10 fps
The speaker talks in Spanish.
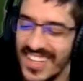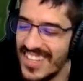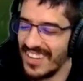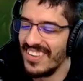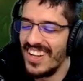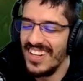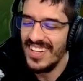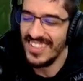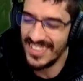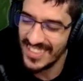
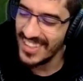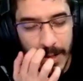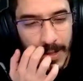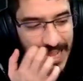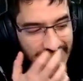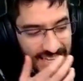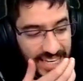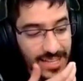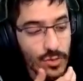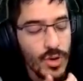chavales Las
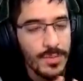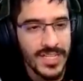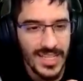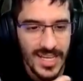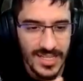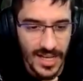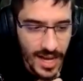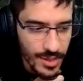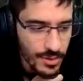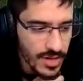skins nuevas que han
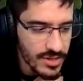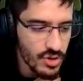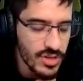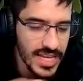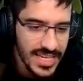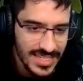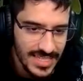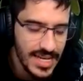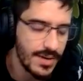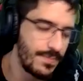sacado Que son
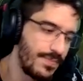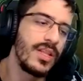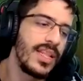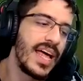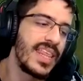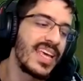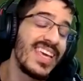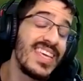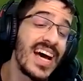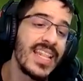esta, la de
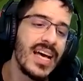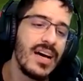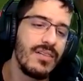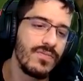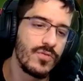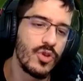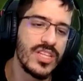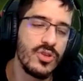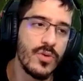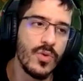Quillana Todas
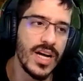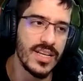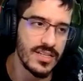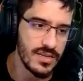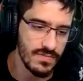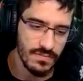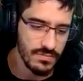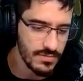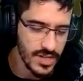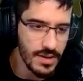son iguales
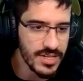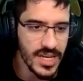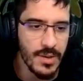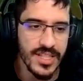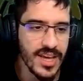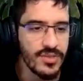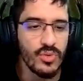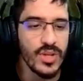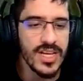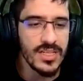O sea, básicamente
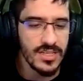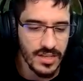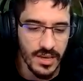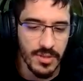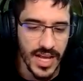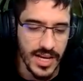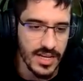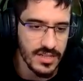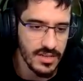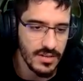azules y
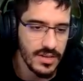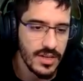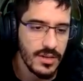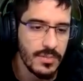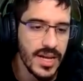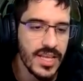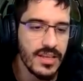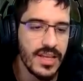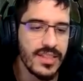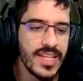blancas ¿Vale?
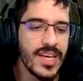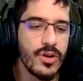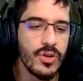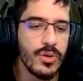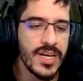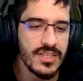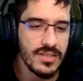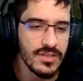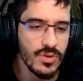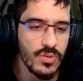Tienen cromas,
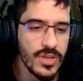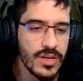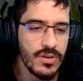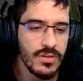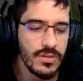eso es lo único